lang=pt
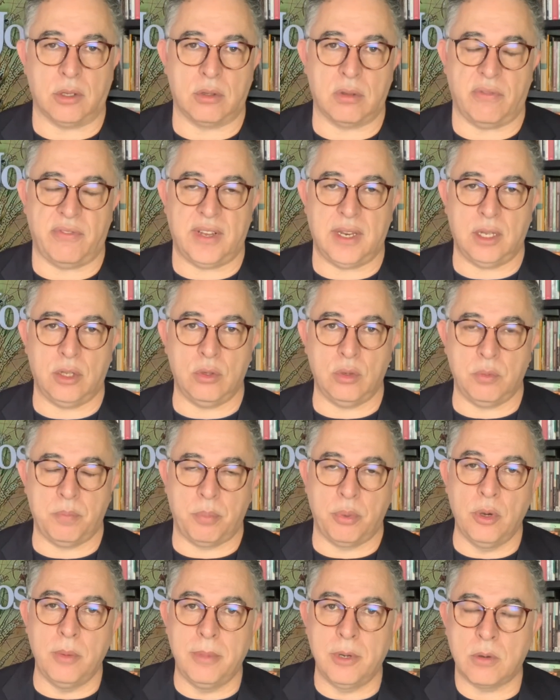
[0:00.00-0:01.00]
Eu estou falando do
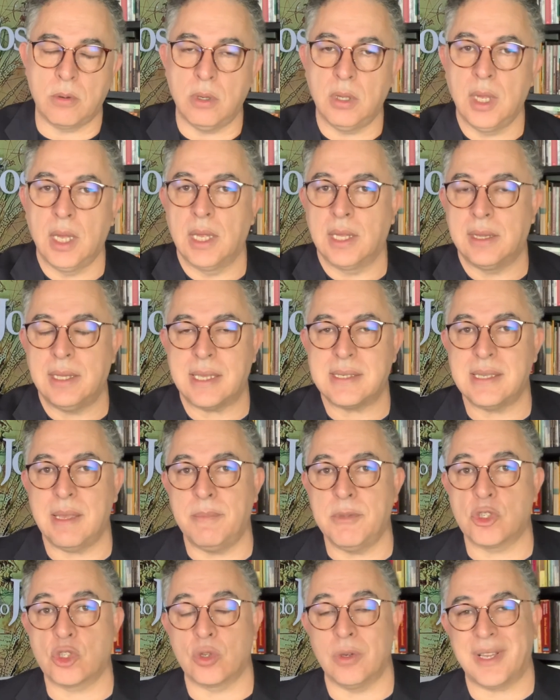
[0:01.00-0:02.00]
público das
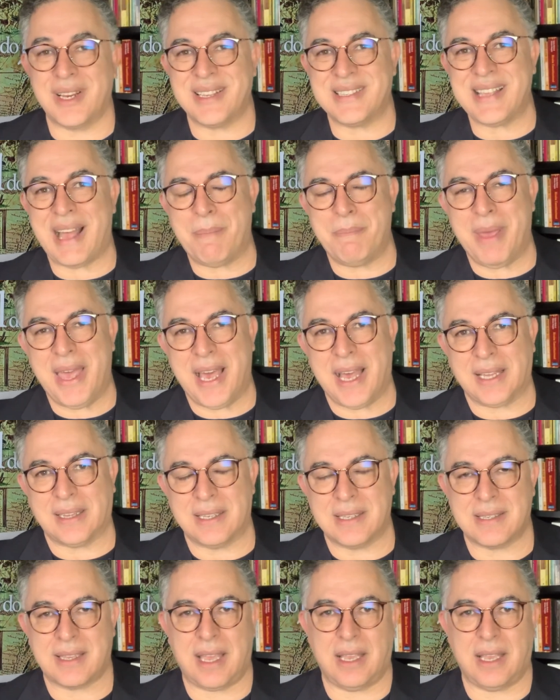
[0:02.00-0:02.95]
emissoras abertas,